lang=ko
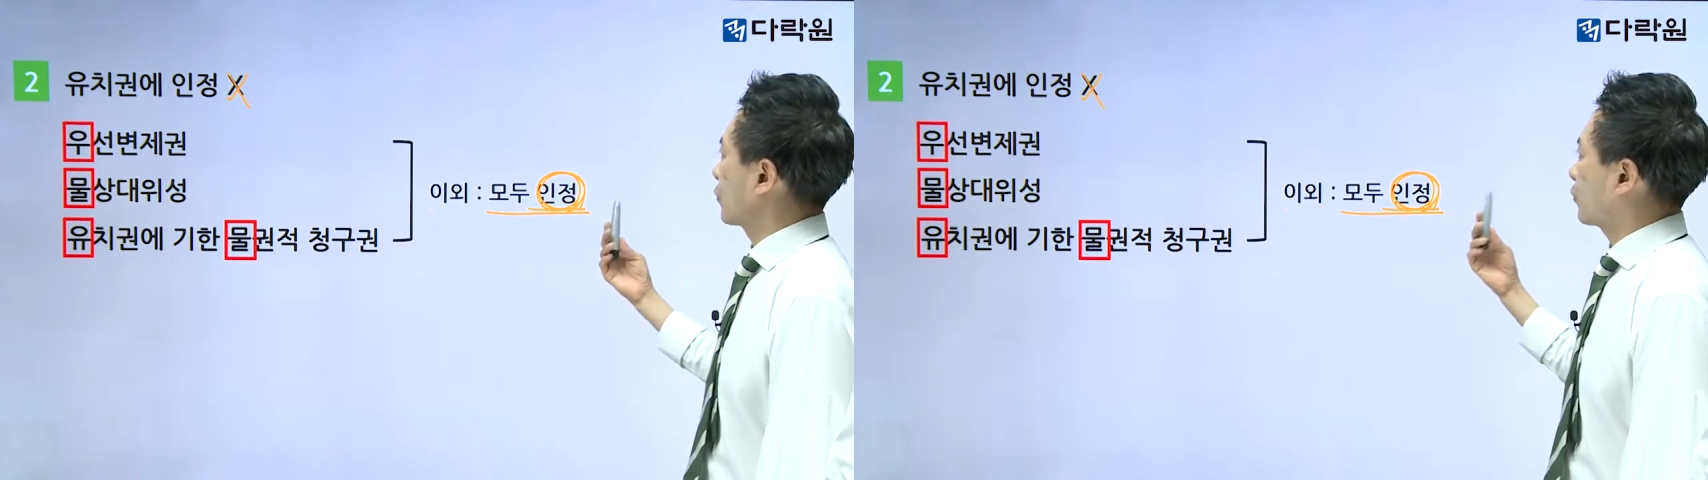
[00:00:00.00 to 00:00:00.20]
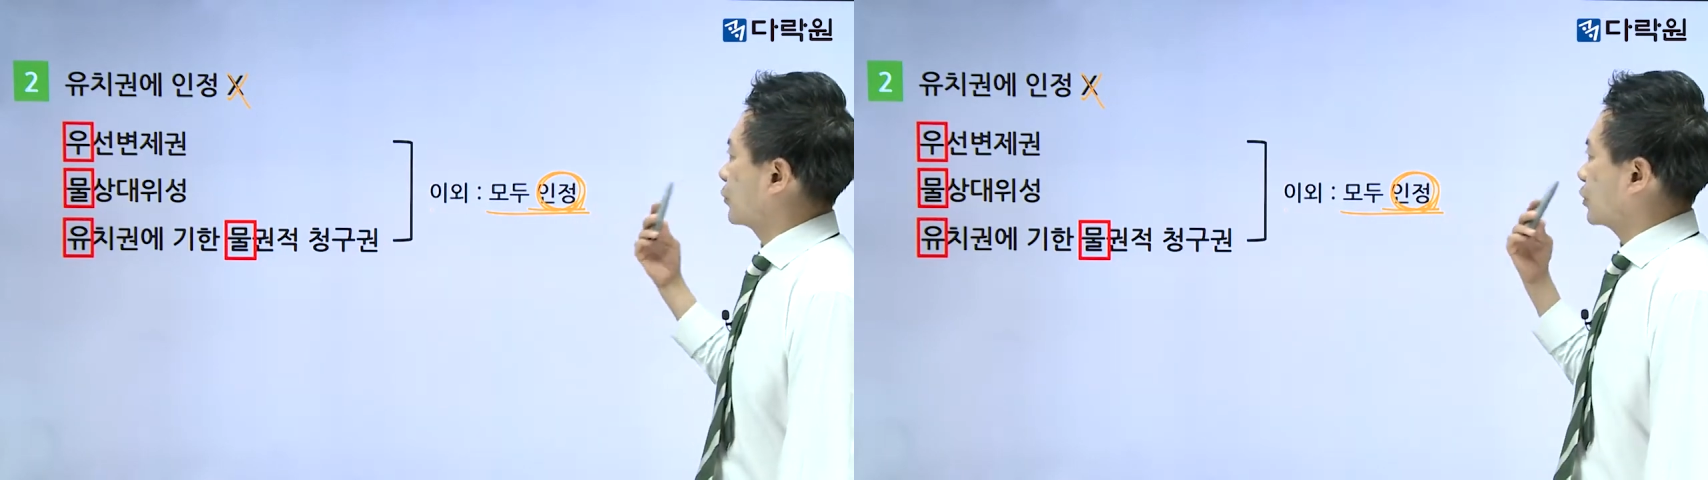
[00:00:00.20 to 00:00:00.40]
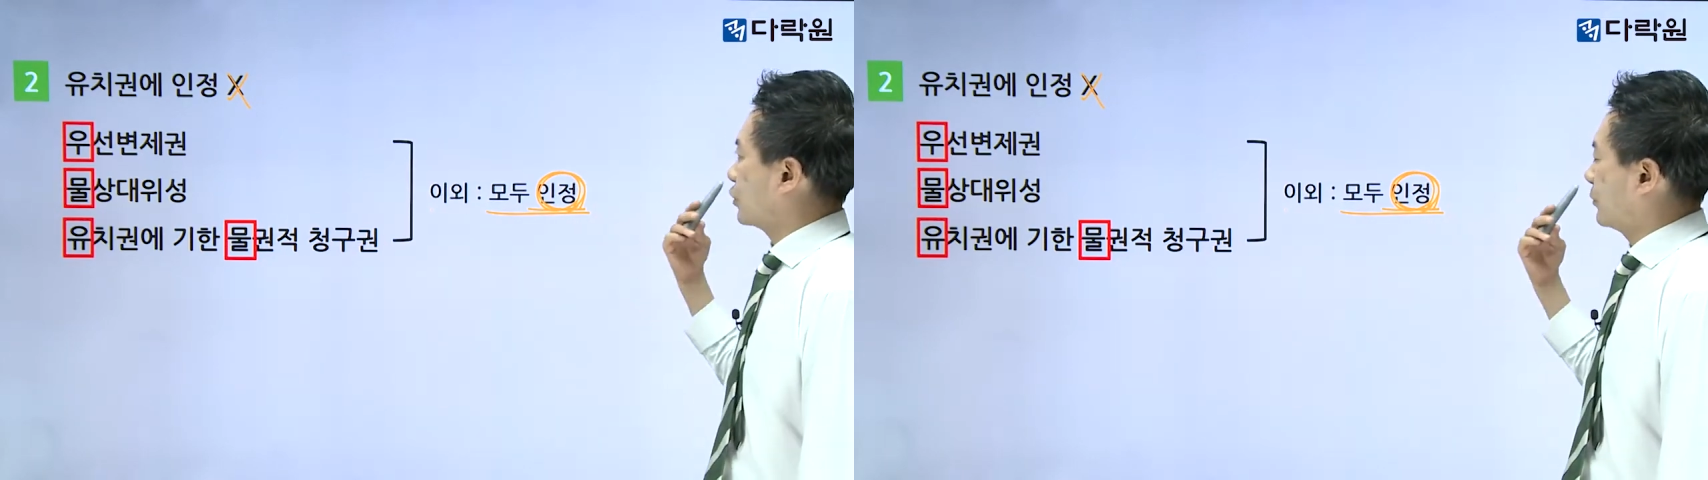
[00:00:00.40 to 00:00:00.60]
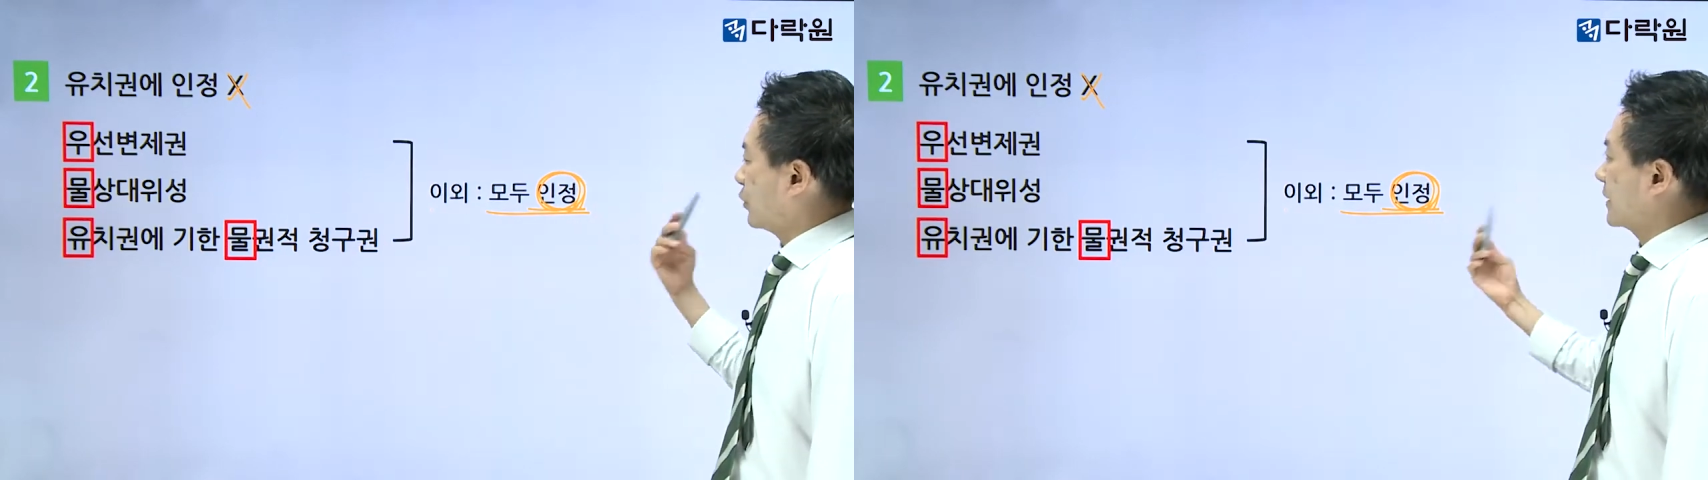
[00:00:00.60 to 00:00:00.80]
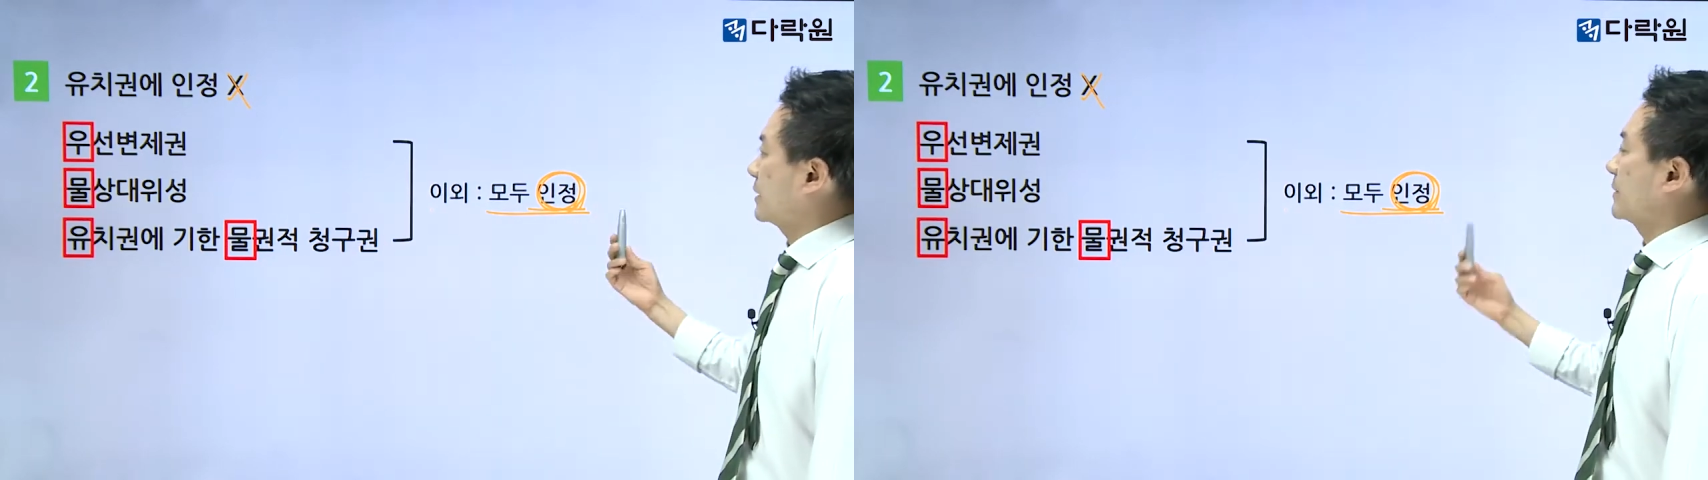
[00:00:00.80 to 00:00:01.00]
99%
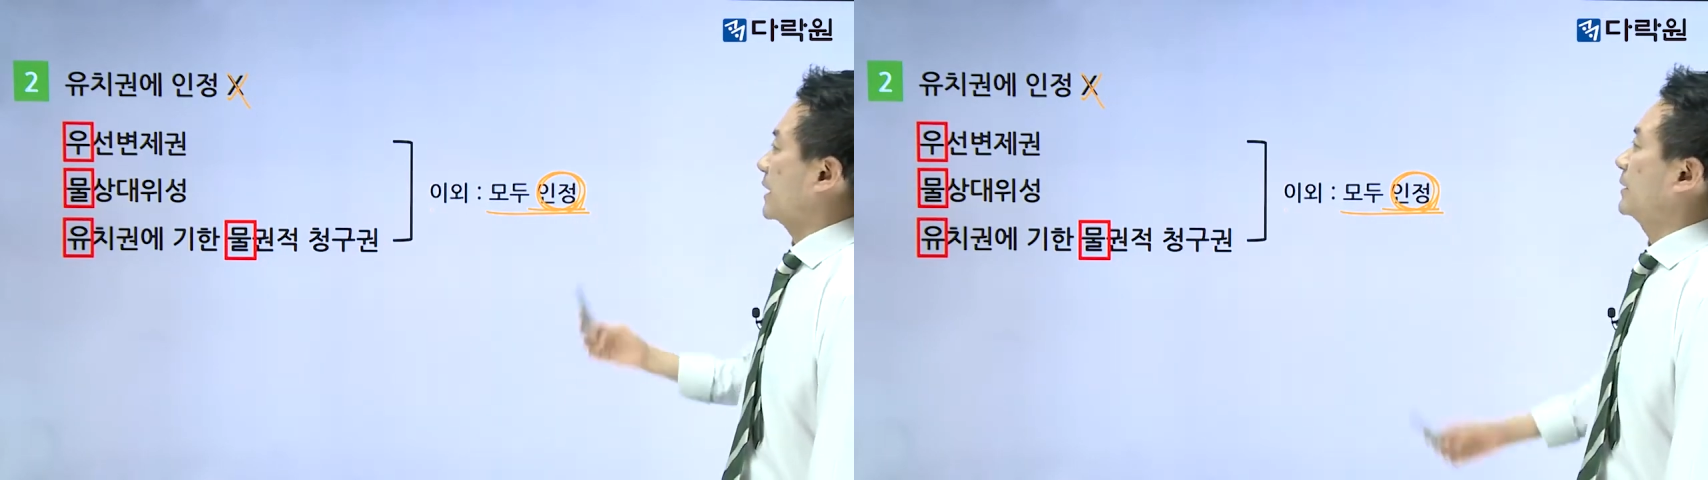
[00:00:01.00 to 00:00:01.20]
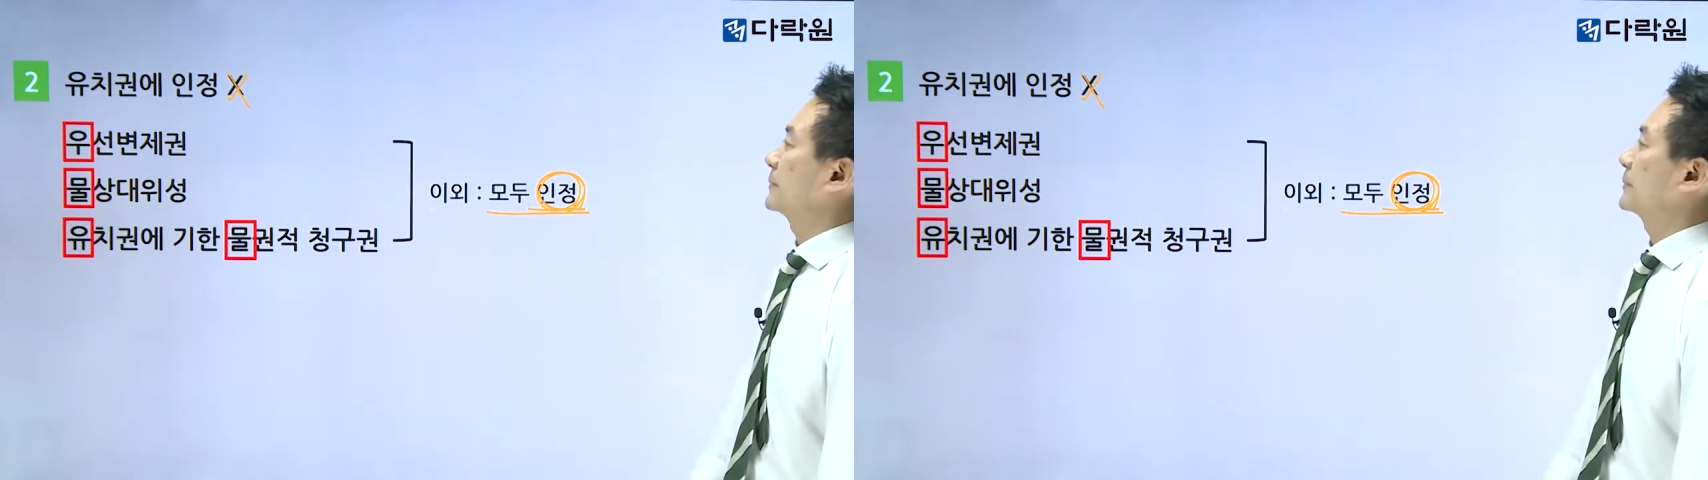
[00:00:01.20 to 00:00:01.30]
맞습니다.